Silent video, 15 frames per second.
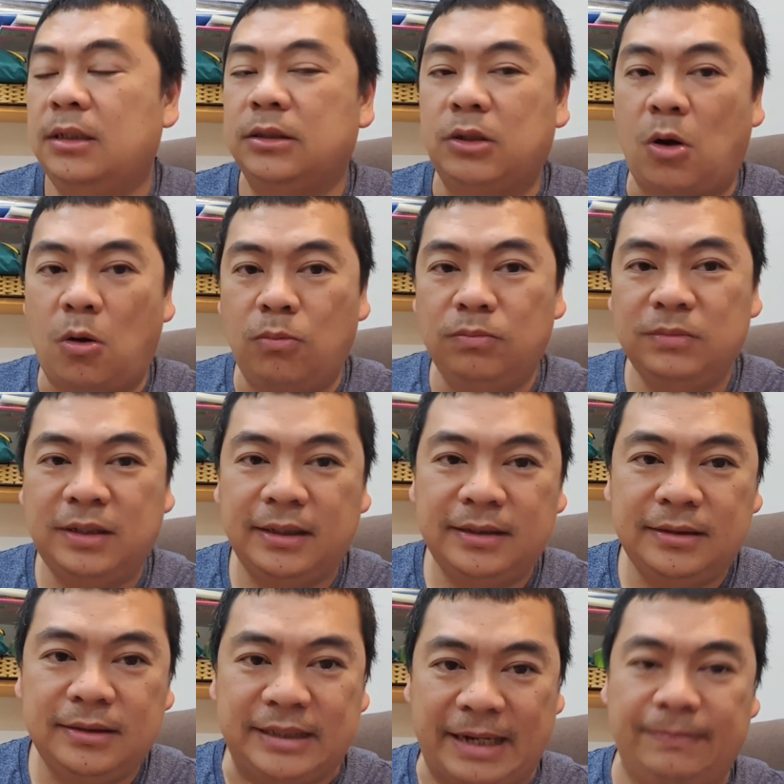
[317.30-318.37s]
tổn thất
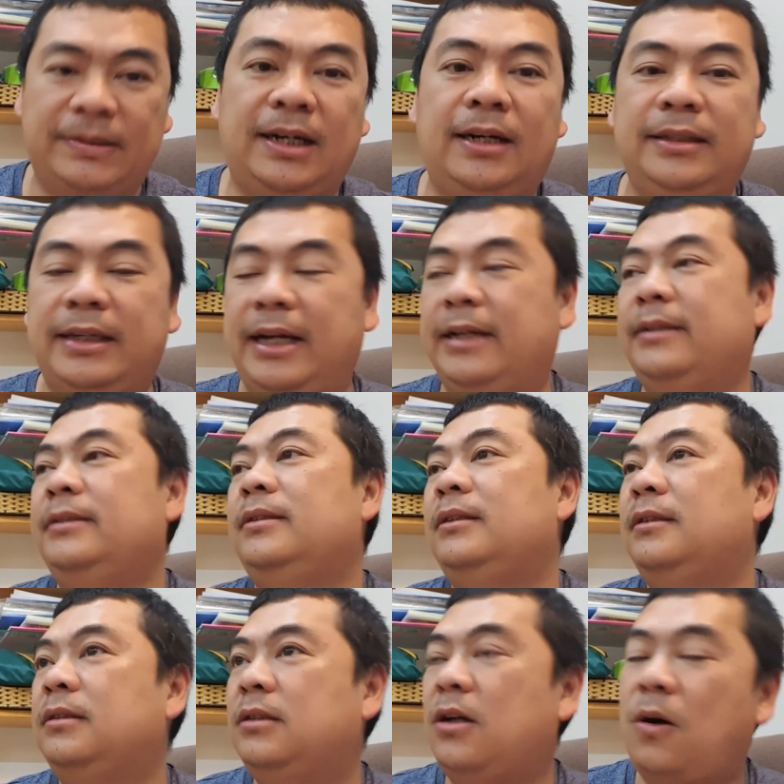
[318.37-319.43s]
tạm thời nha.
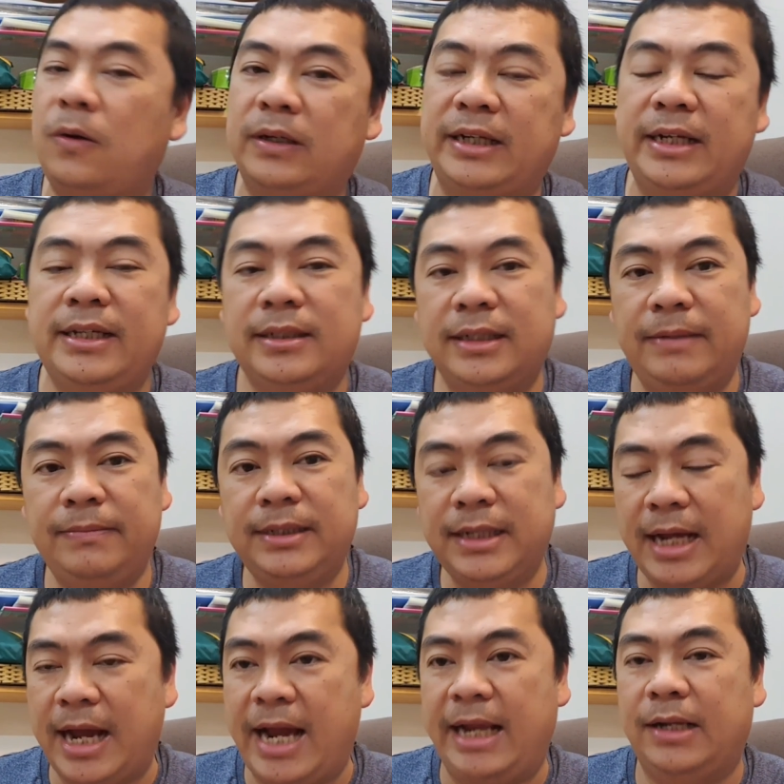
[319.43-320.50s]
Rồi cái nhược điểm thứ
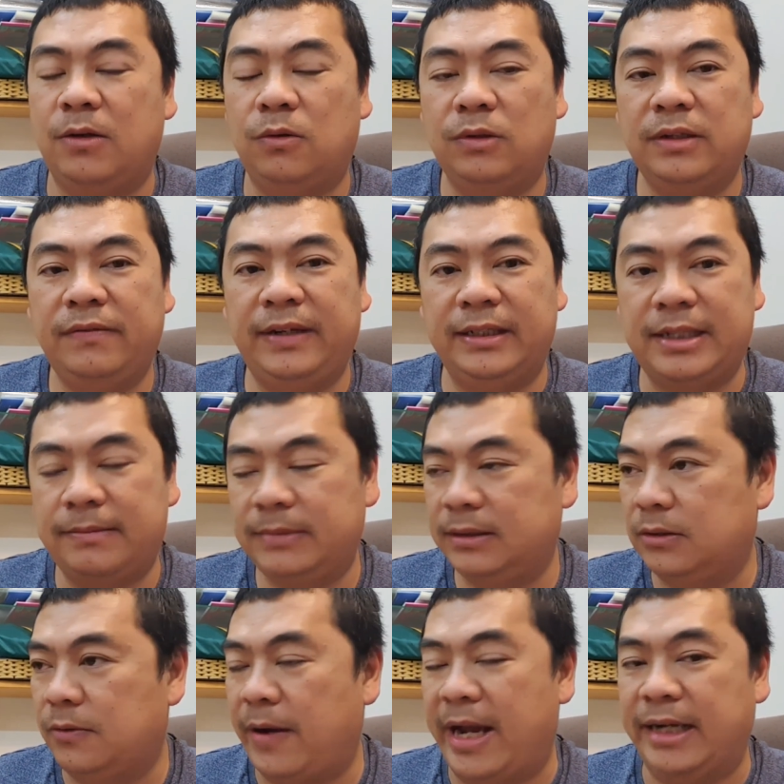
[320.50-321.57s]
hai của cái việc thêm
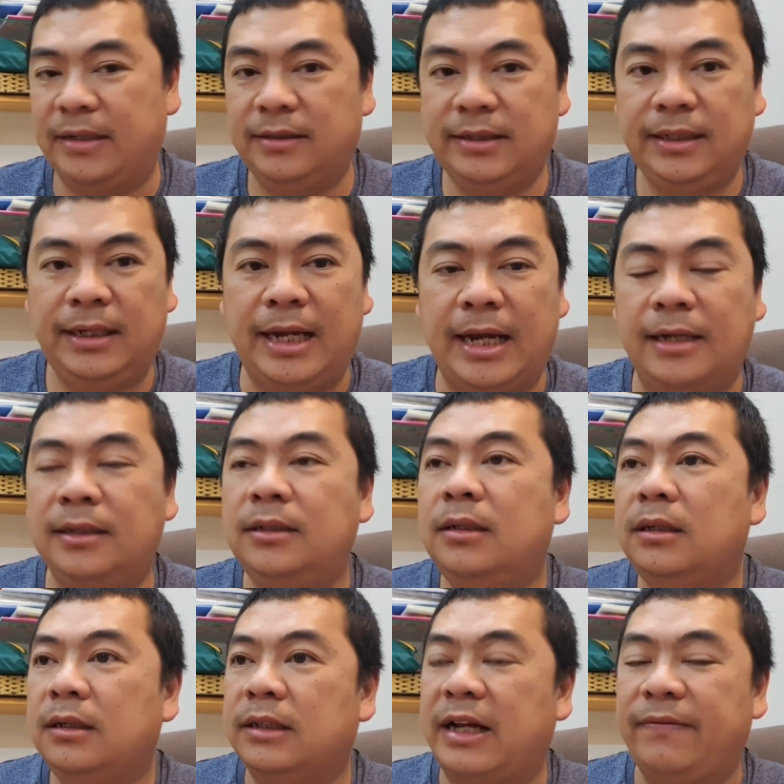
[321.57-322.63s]
thanh khoản đó chính là
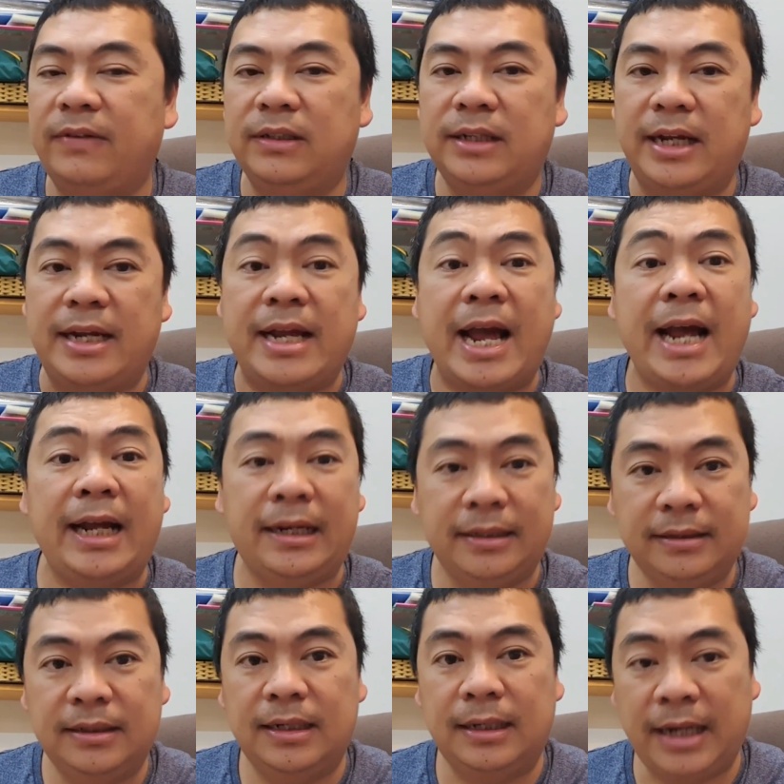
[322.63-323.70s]
cái vấn đề hack
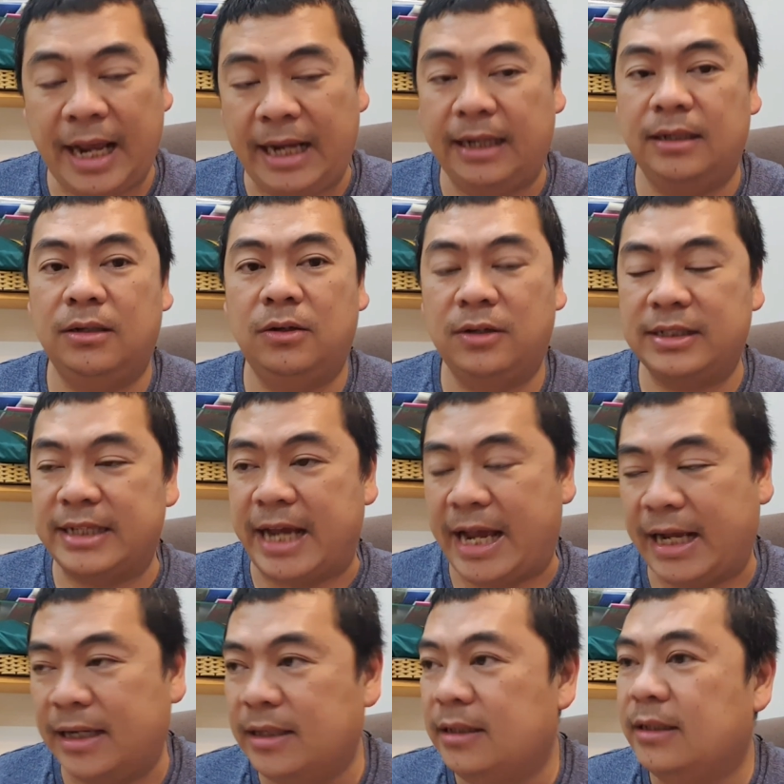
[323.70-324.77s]
hack hoặc sàn.